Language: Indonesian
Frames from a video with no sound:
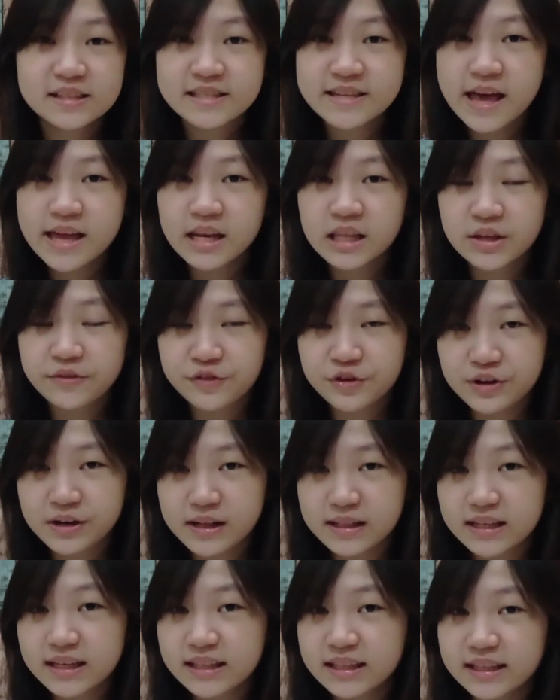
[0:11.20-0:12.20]
Jadi di video
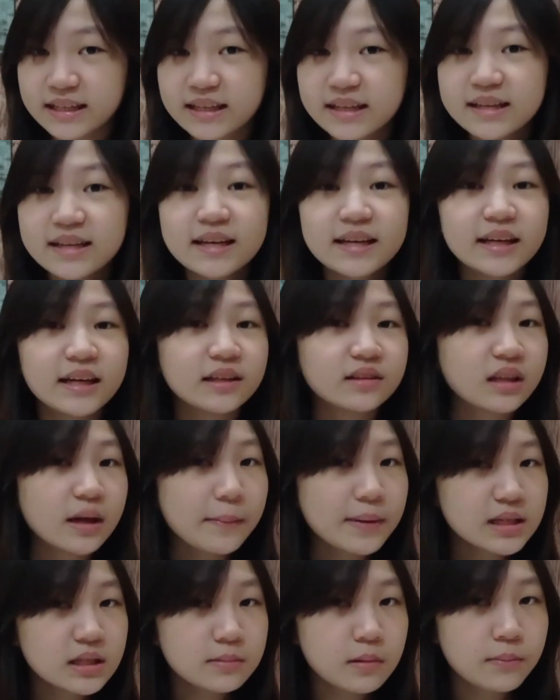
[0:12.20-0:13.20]
kali ini, kita
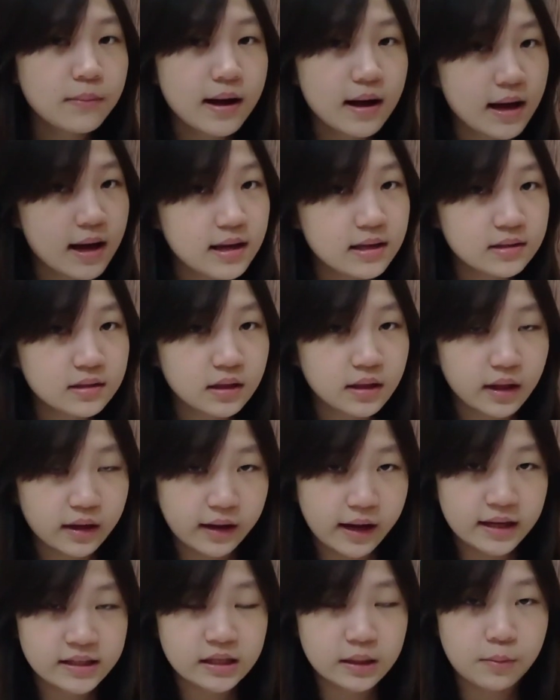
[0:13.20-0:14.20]
masih membahas tentang
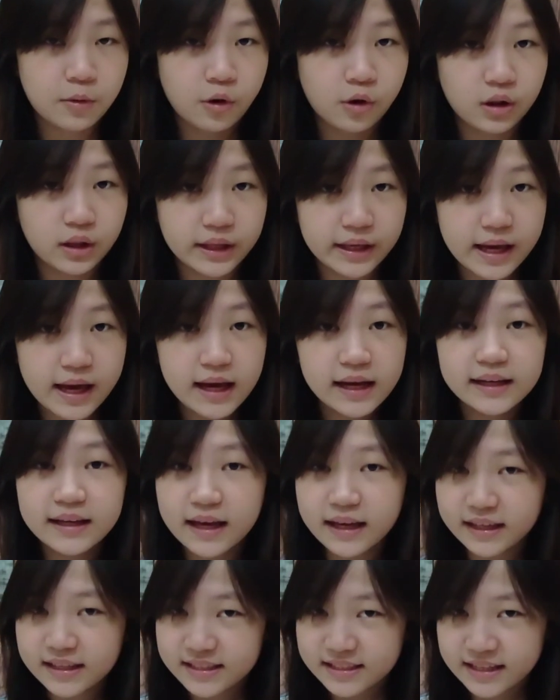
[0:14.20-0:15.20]
Kaisar Mongolia,
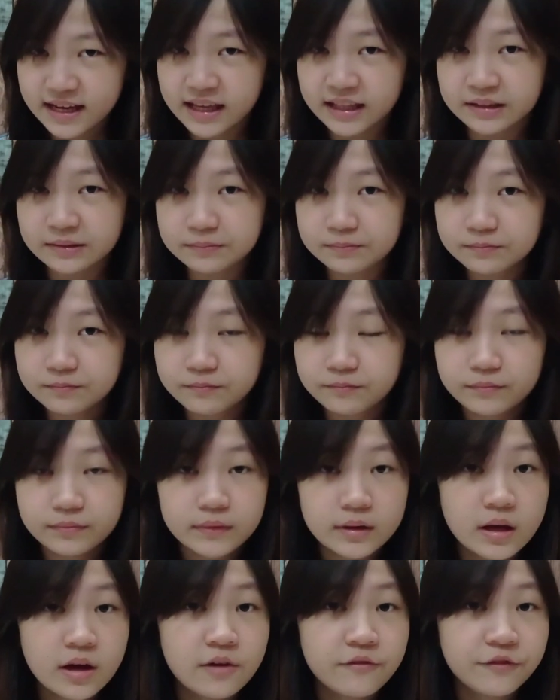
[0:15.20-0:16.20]
Genghis Khan
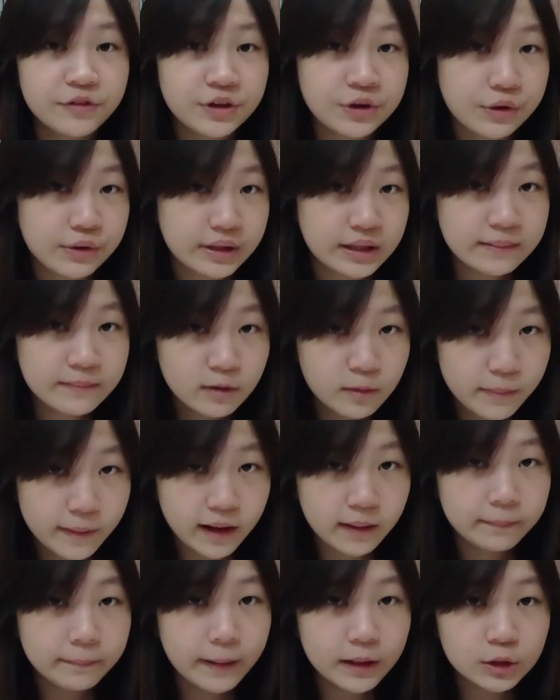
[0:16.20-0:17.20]
Video ini
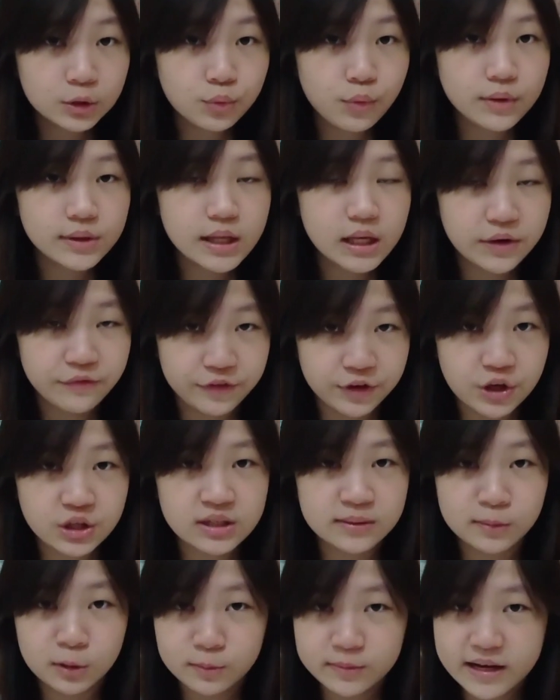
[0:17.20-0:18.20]
merupakan part 2 dari video
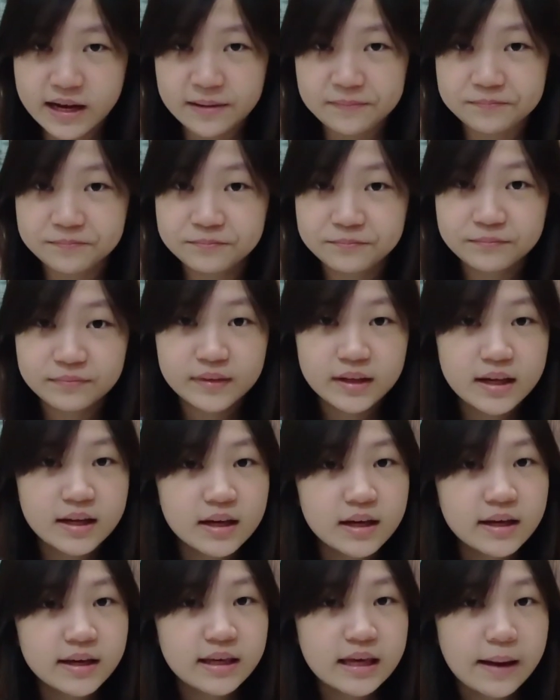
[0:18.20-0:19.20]
sebelumnya
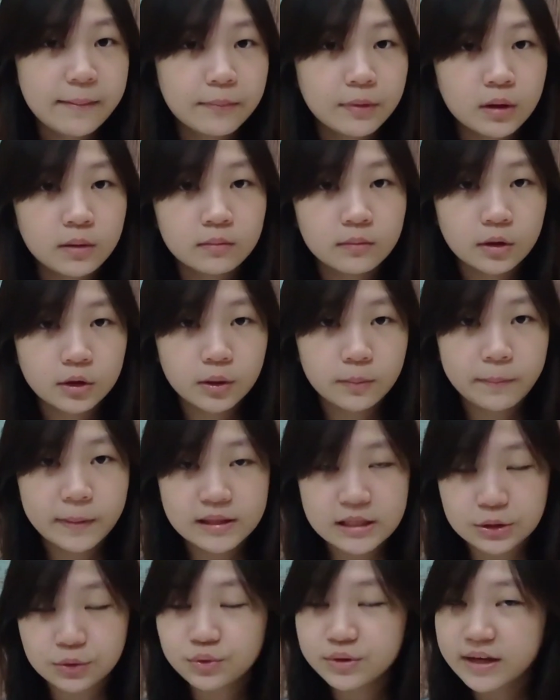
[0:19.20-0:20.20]
Yang belum nonton
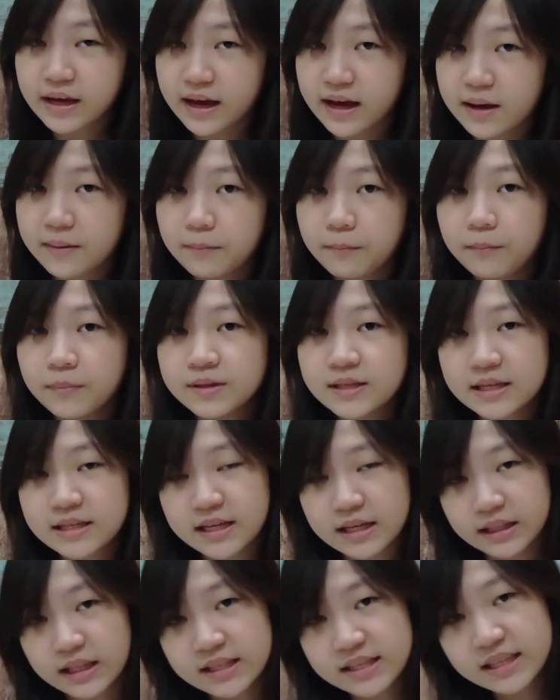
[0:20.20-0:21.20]
part satunya, bisa
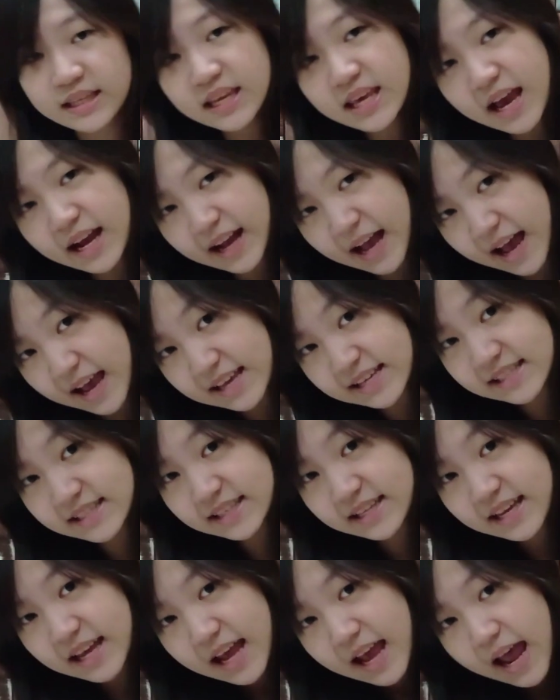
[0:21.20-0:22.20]
cek di sini ya guys
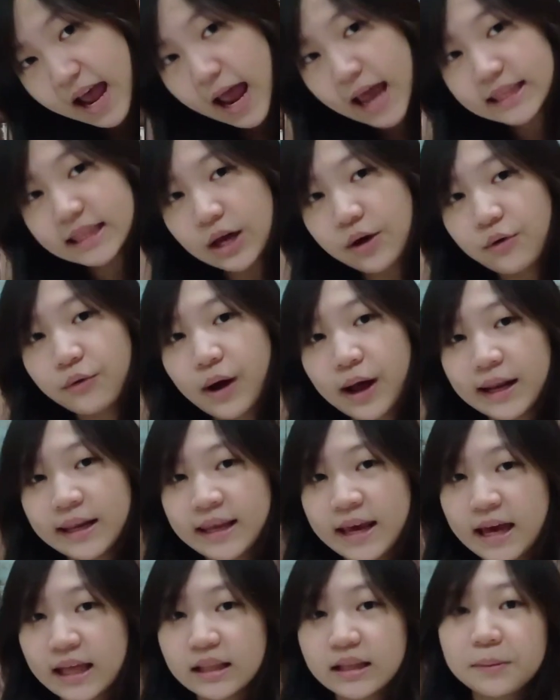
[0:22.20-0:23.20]
Atau
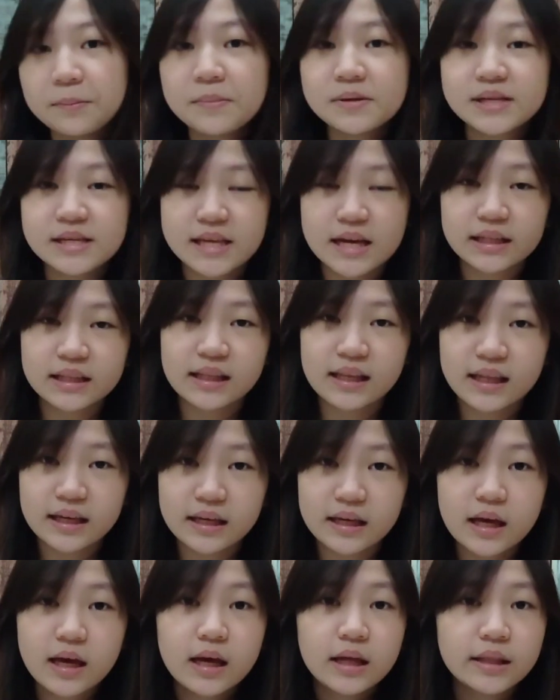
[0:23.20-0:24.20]
kalian bisa cek di
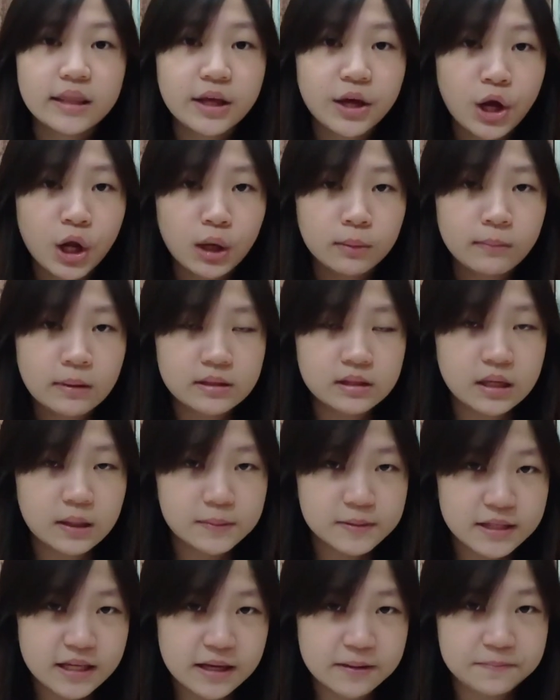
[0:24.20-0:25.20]
link di kolom
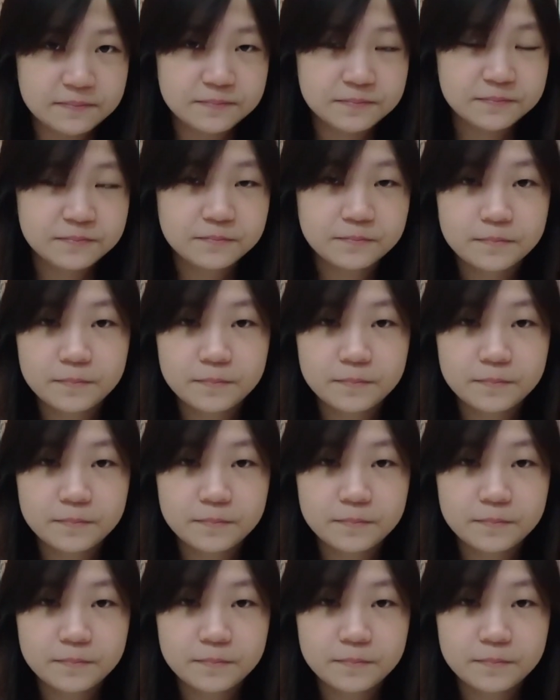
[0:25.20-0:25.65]
deskripsi